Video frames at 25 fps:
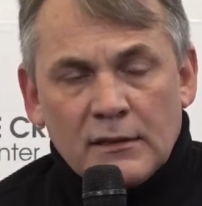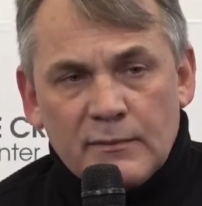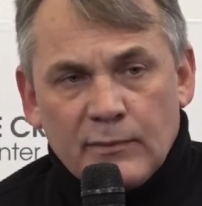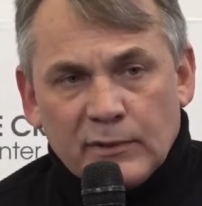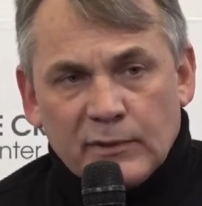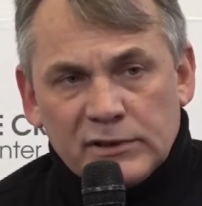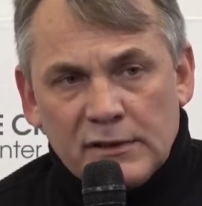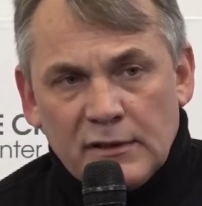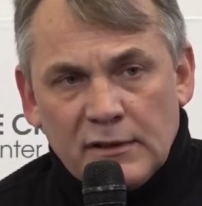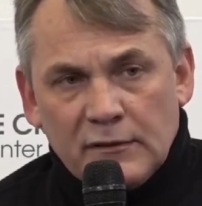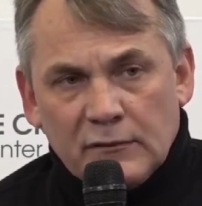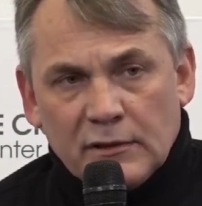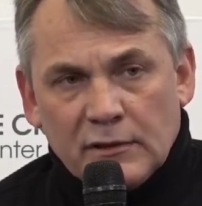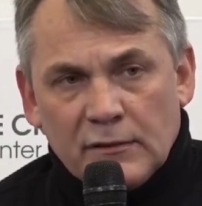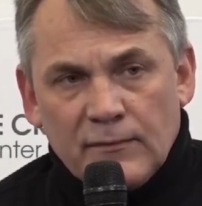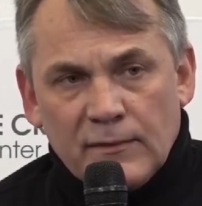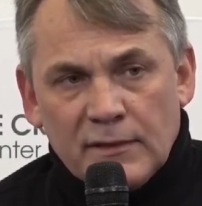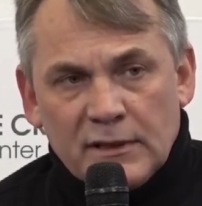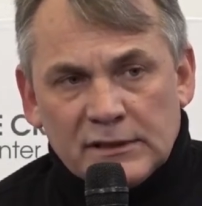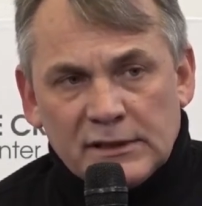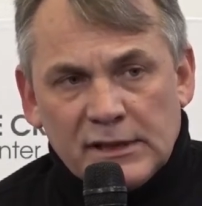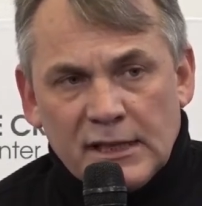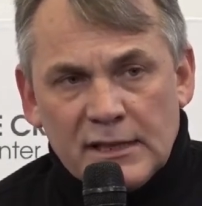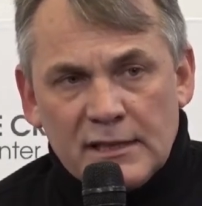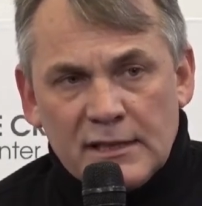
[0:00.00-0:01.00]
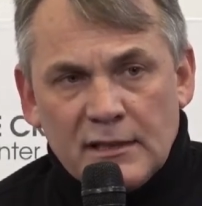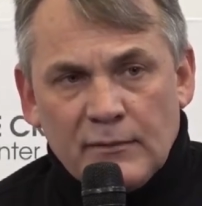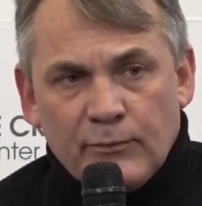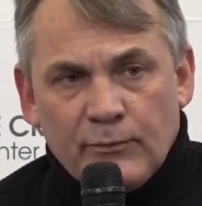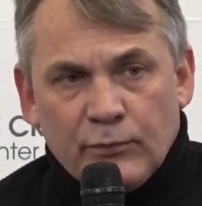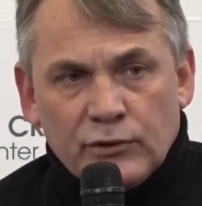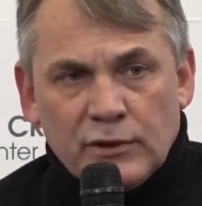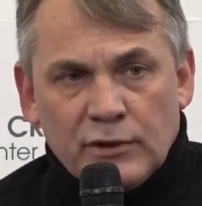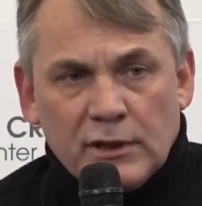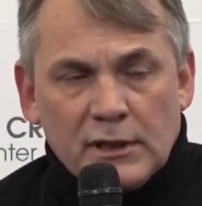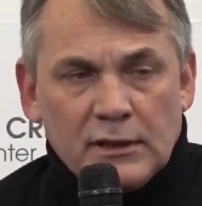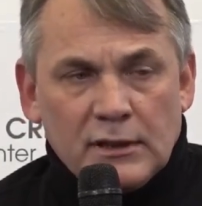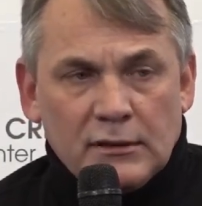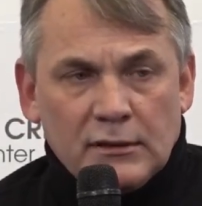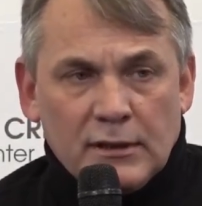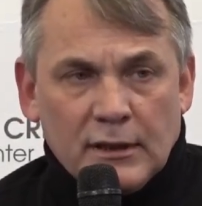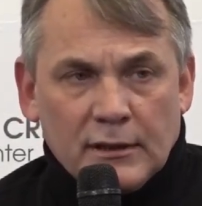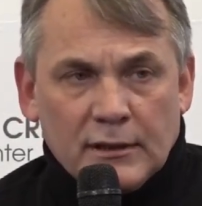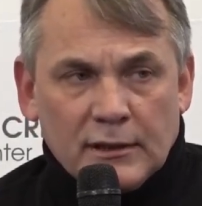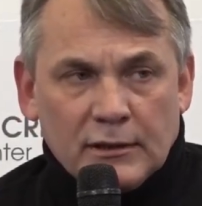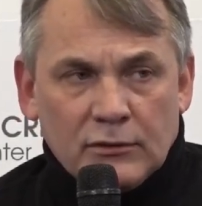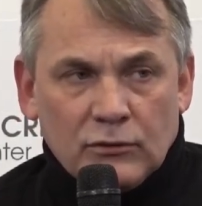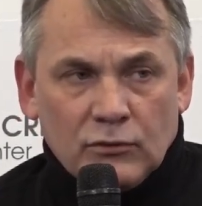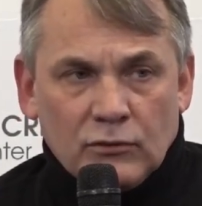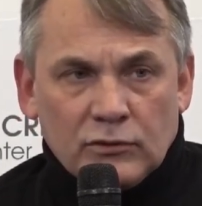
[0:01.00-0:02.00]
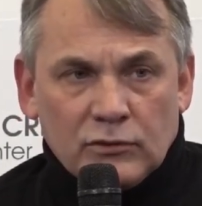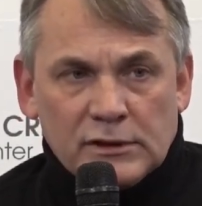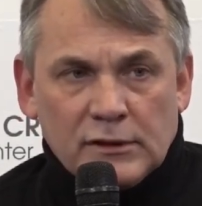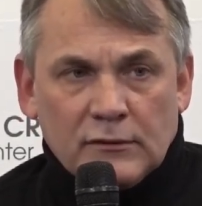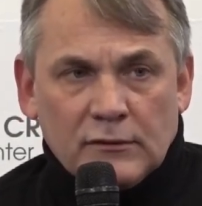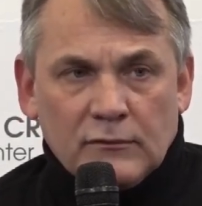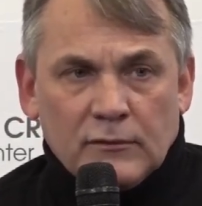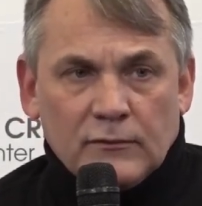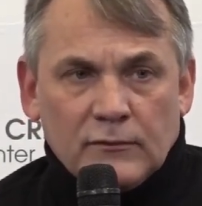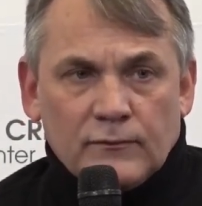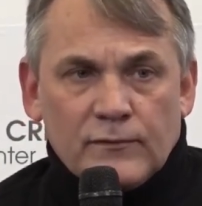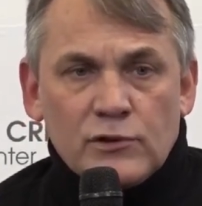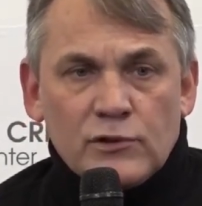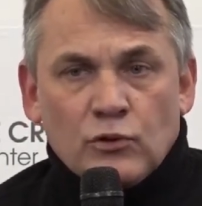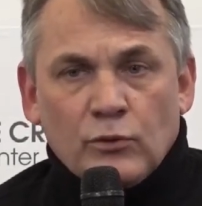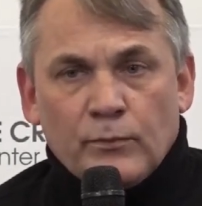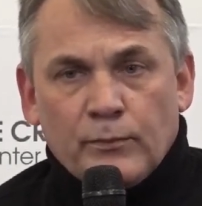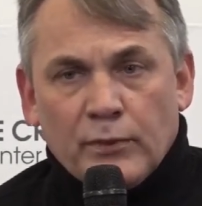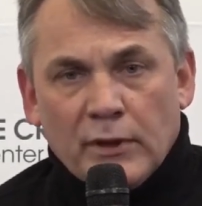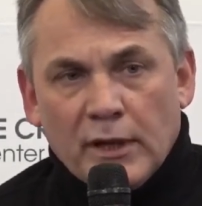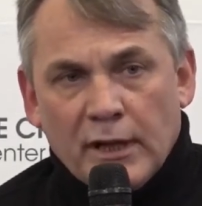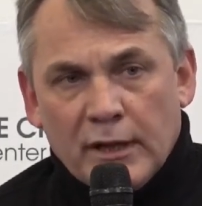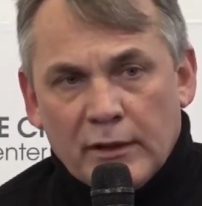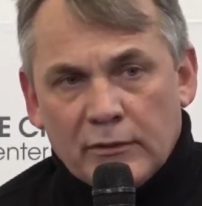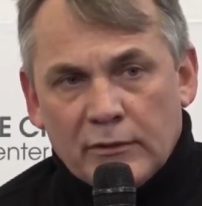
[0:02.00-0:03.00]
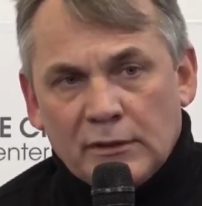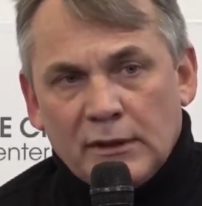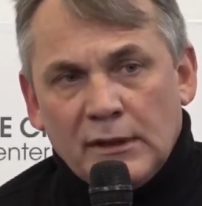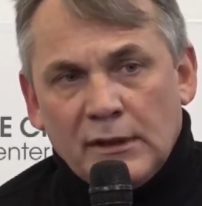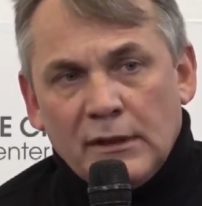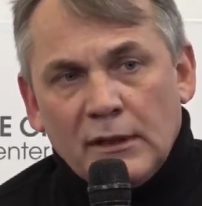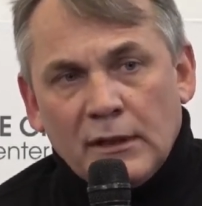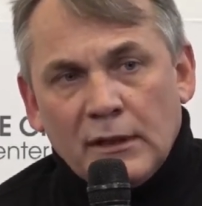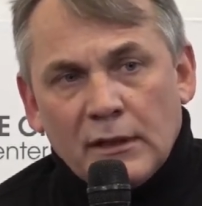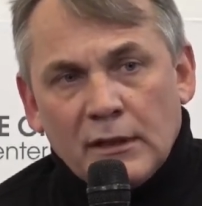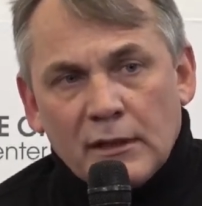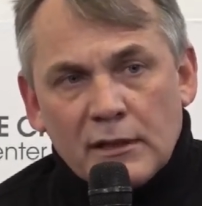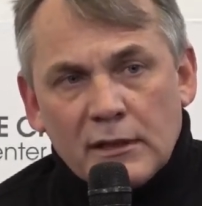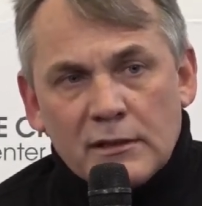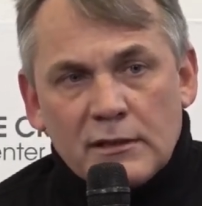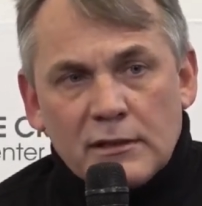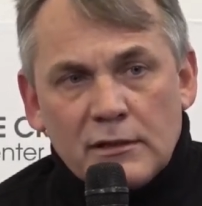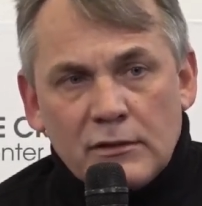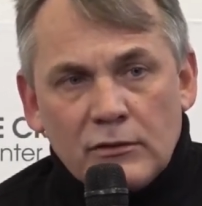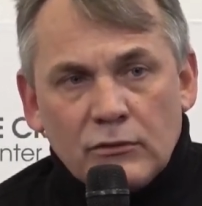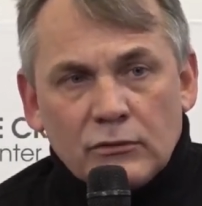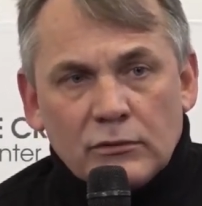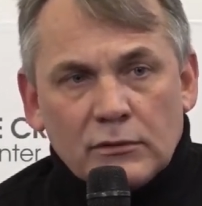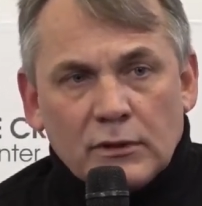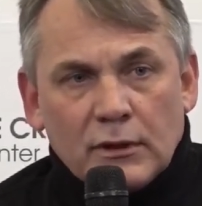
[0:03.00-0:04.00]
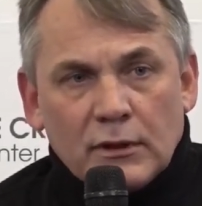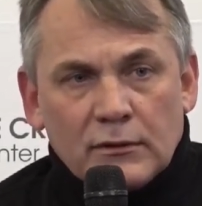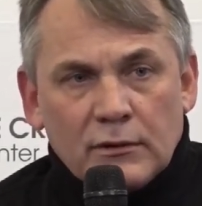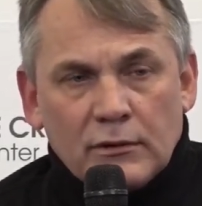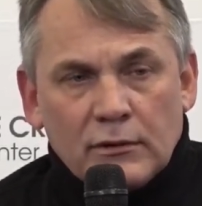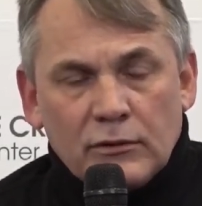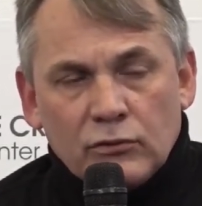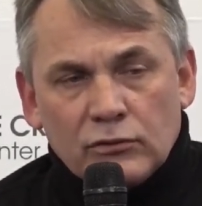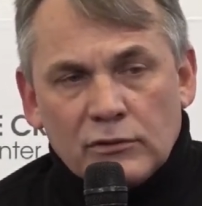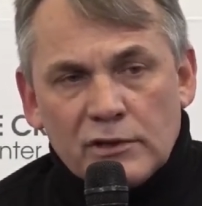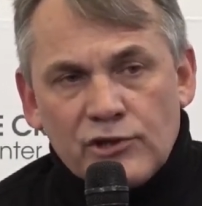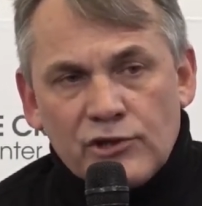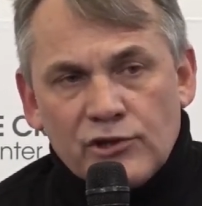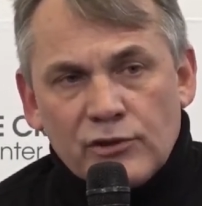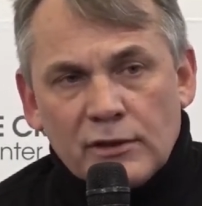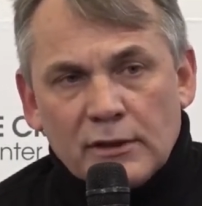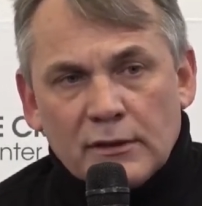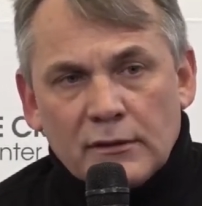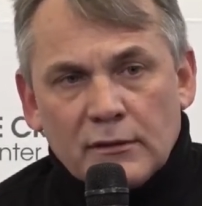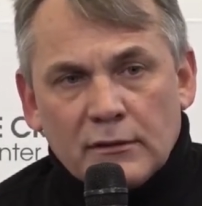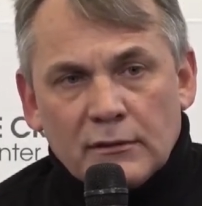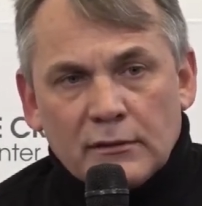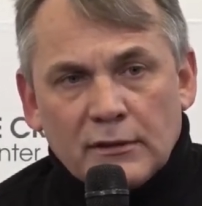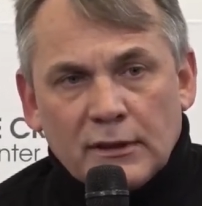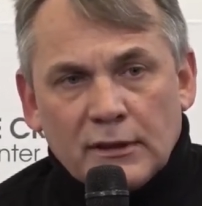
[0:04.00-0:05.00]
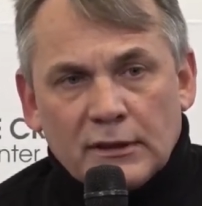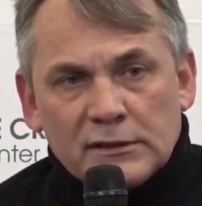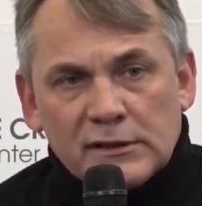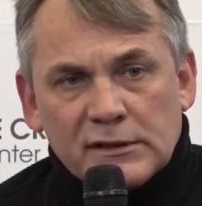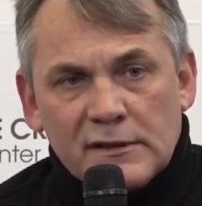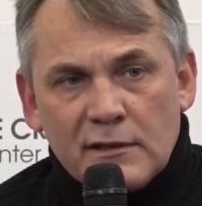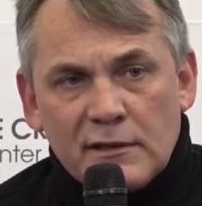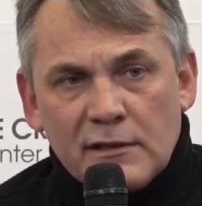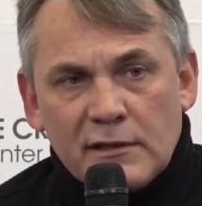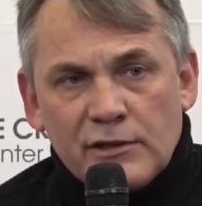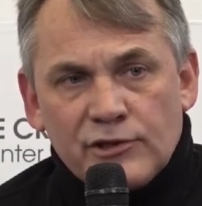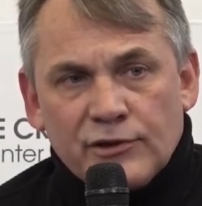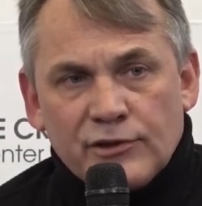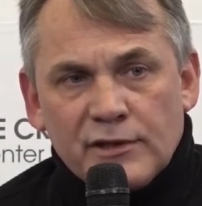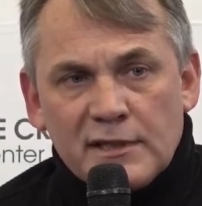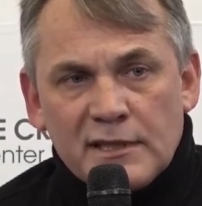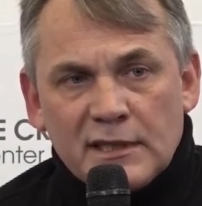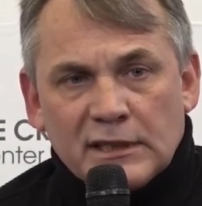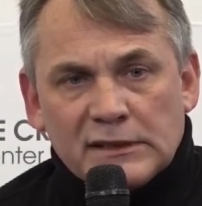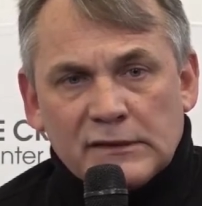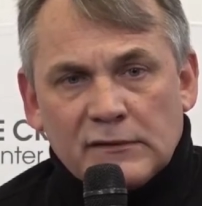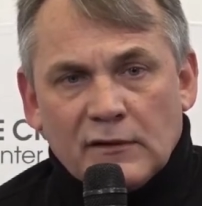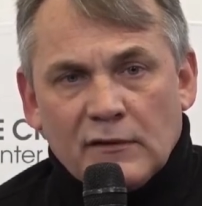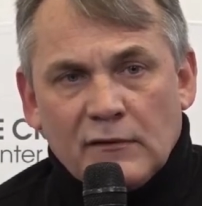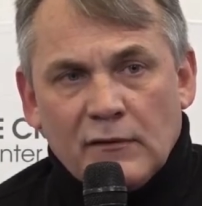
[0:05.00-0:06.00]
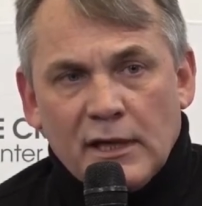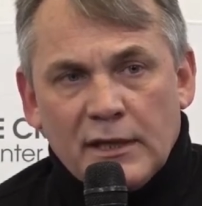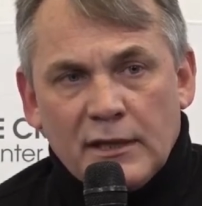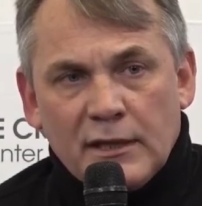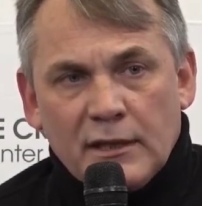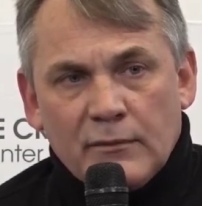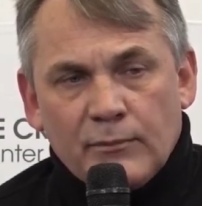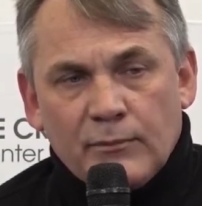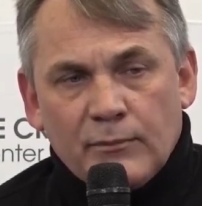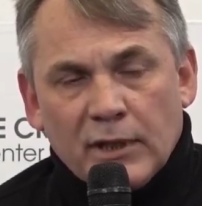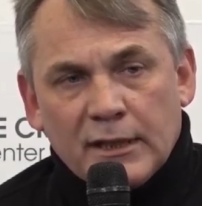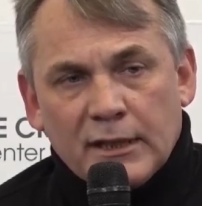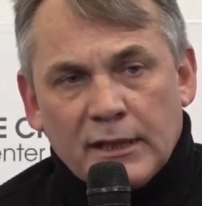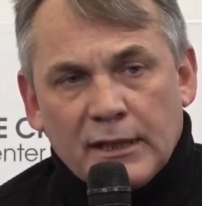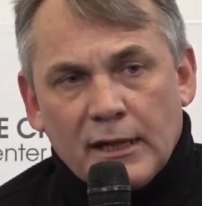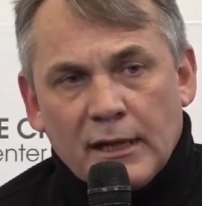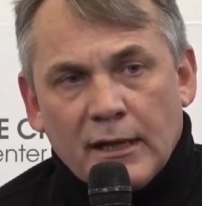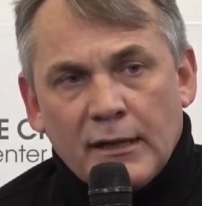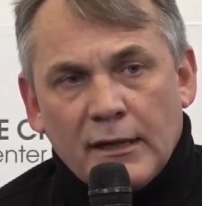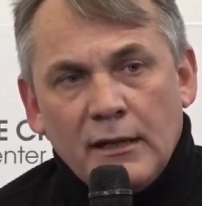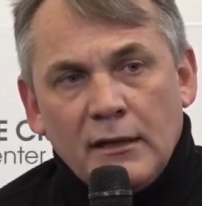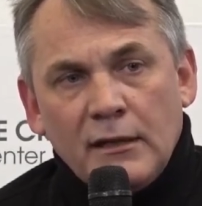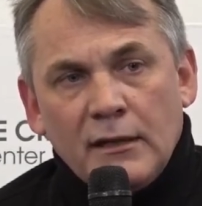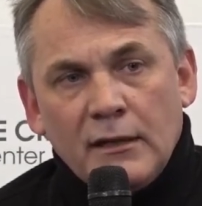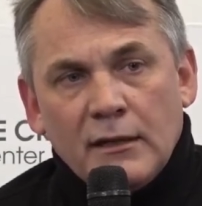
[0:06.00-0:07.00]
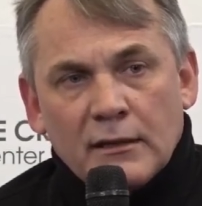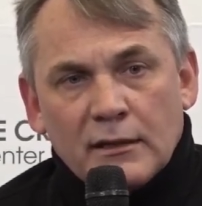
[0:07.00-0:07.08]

спортивных федераций, под эгидой которой выступают эти юноши на различных соревнованиях, пока